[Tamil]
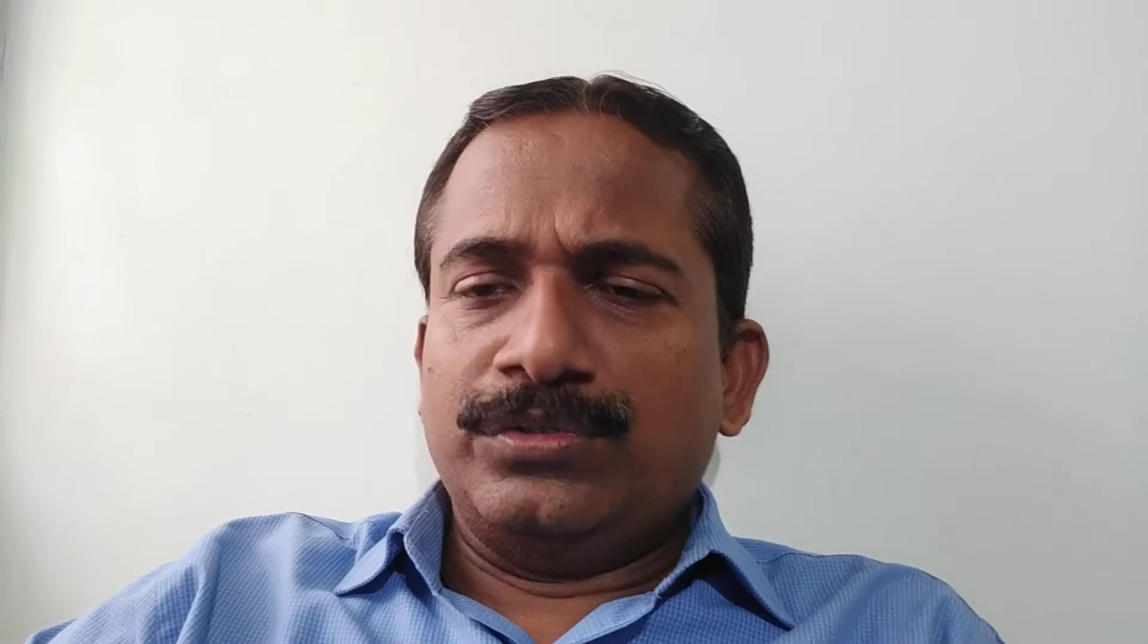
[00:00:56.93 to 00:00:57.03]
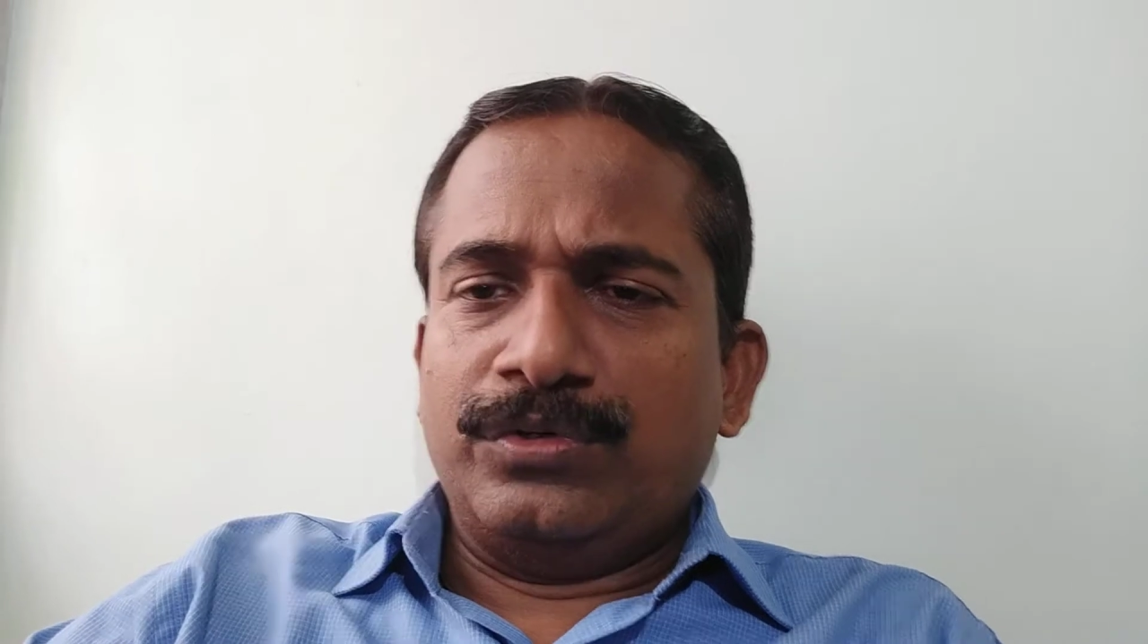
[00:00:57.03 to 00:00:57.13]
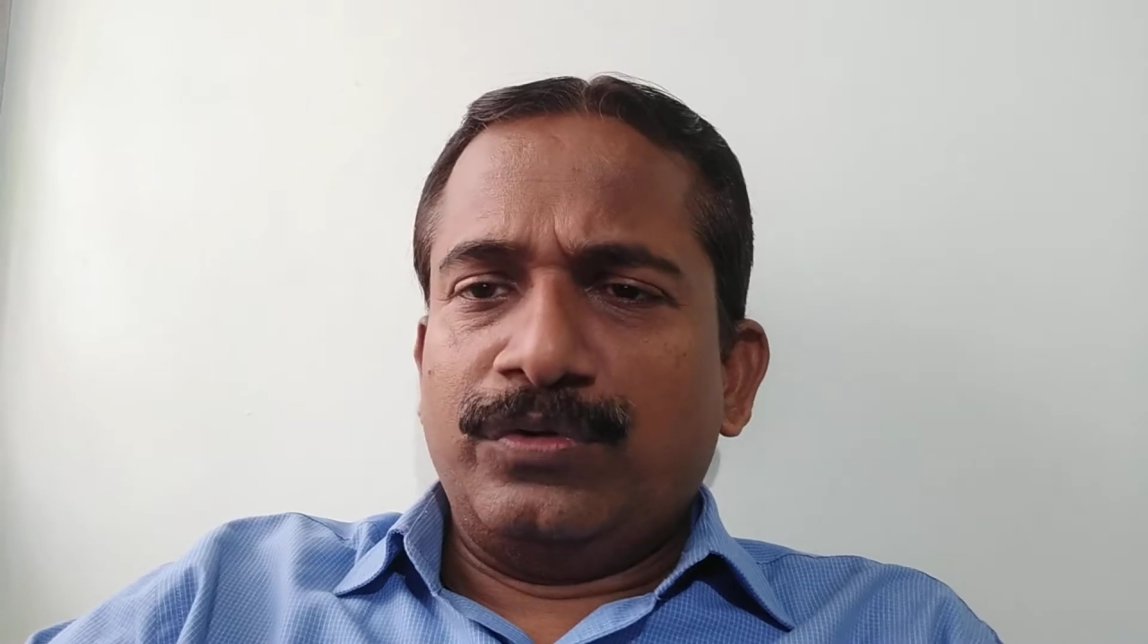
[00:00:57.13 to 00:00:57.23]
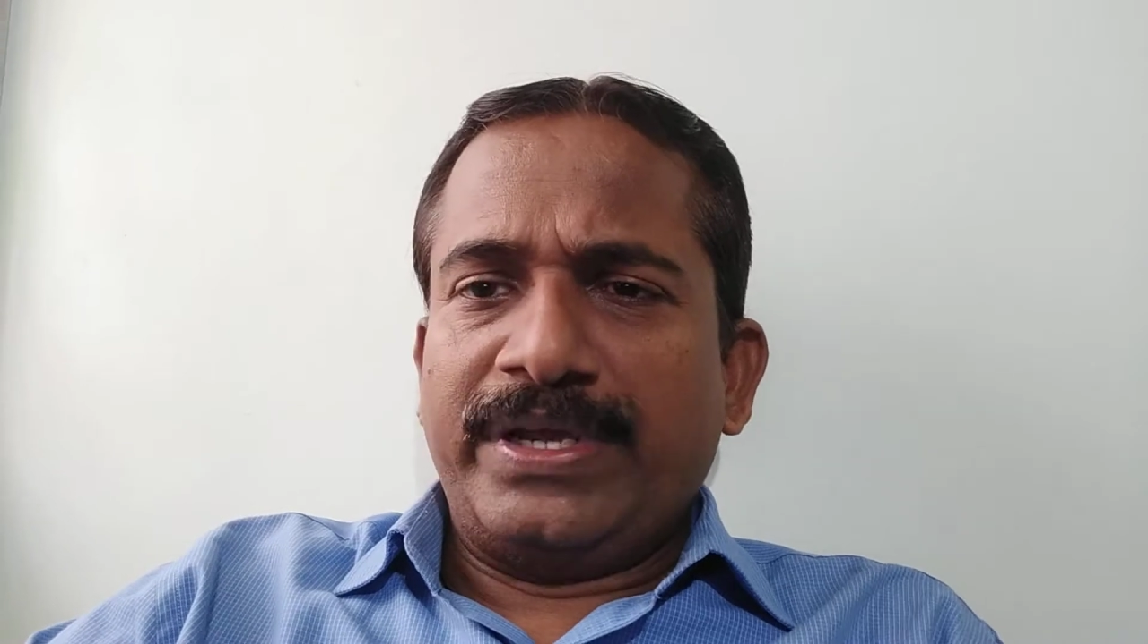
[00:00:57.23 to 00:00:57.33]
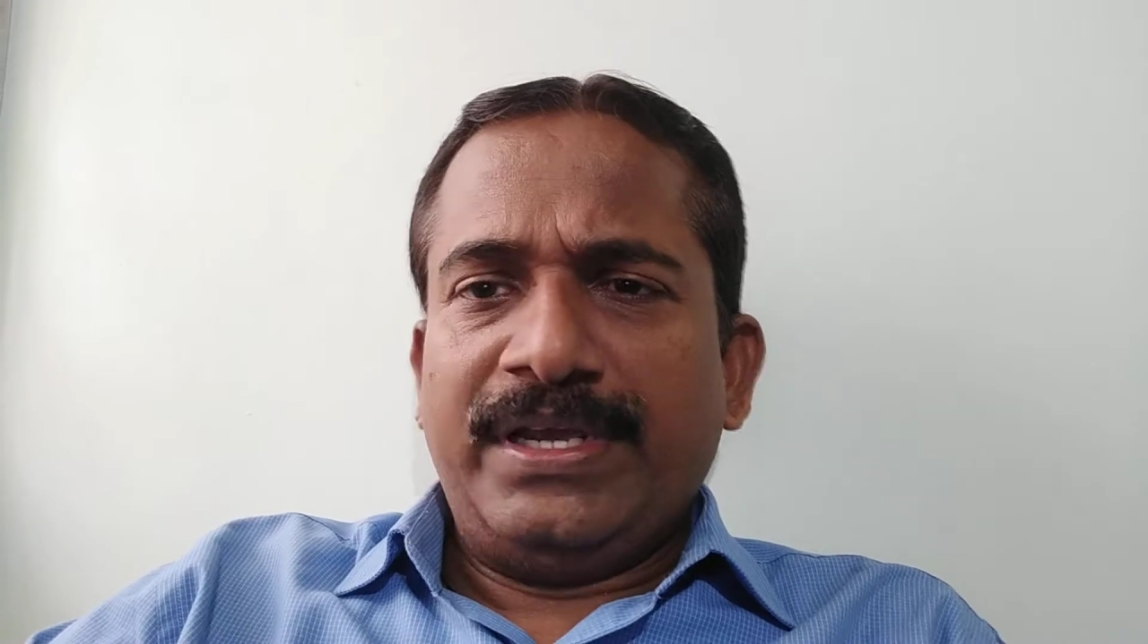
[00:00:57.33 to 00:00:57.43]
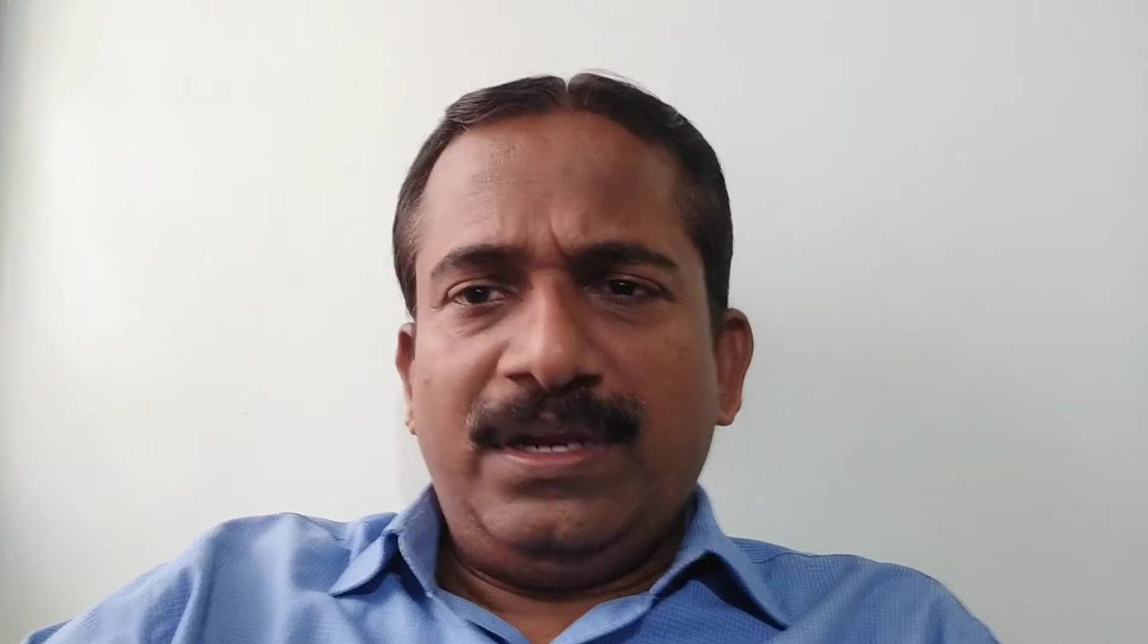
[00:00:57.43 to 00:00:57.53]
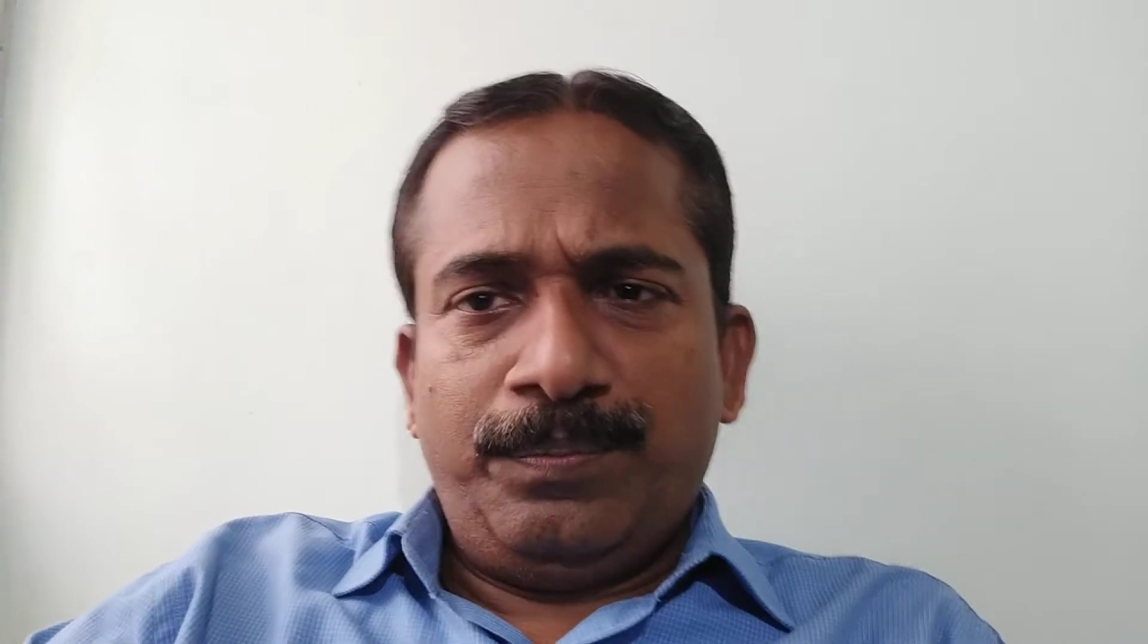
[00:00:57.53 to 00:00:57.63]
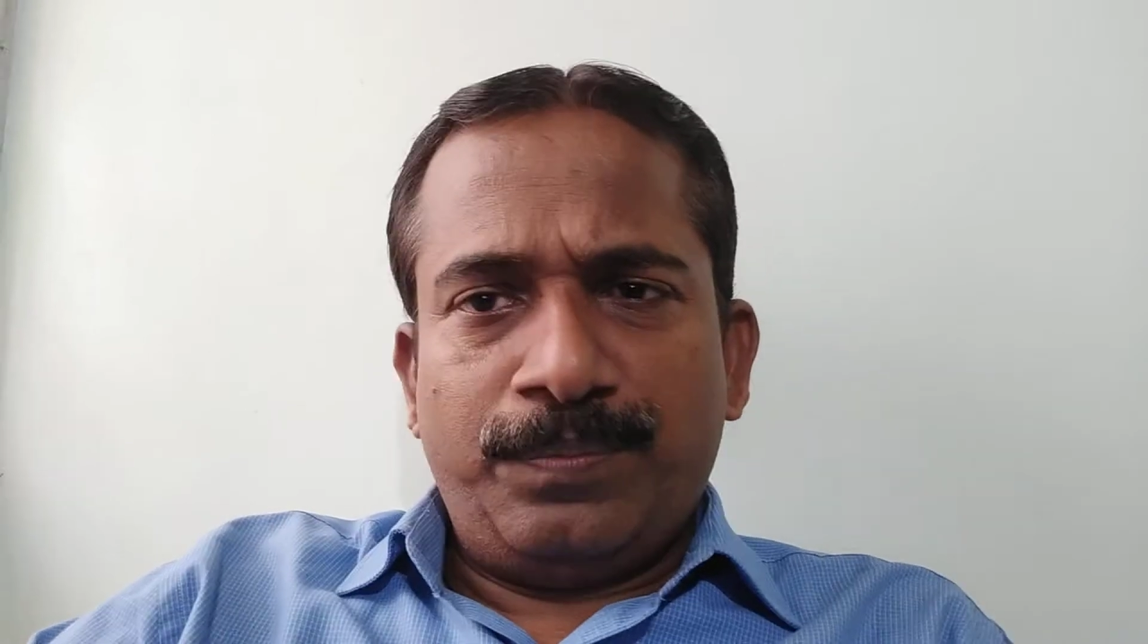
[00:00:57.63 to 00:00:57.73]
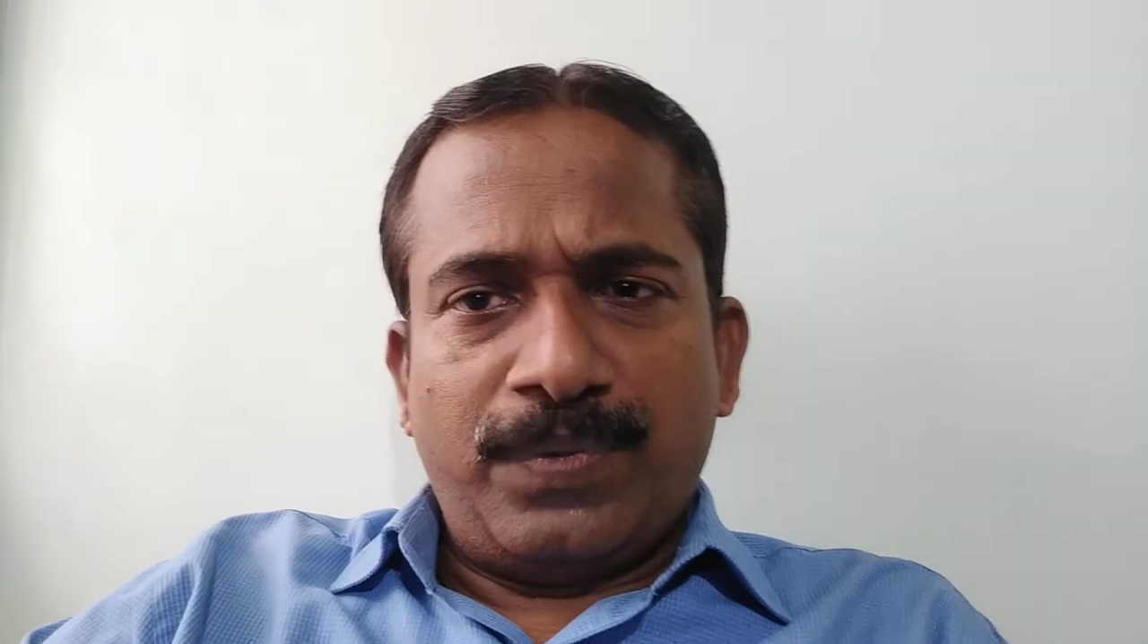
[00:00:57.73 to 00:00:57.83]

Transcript: ஒரு வகையில்